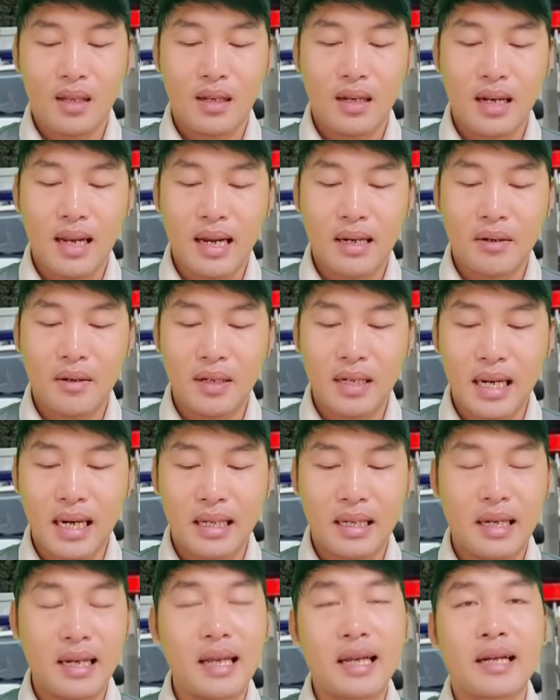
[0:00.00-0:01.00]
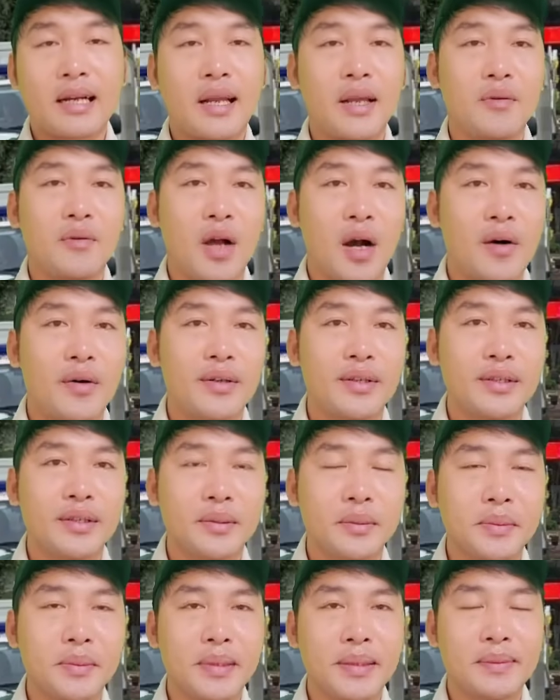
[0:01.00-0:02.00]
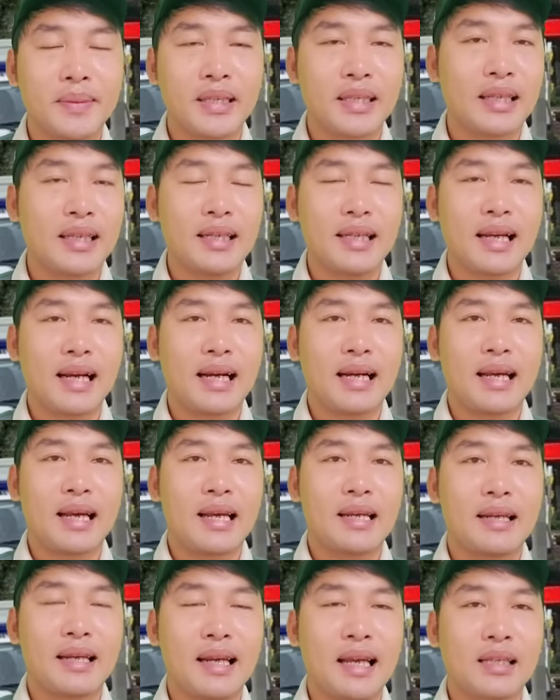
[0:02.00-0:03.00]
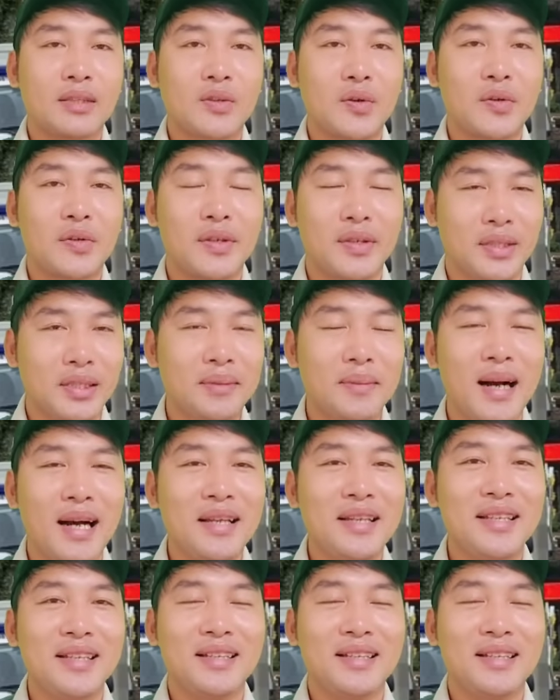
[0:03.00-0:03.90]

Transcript: lan nói rằng đinh lan kêu gọi mình mình thấy rằng là đinh lan toàn chửi bới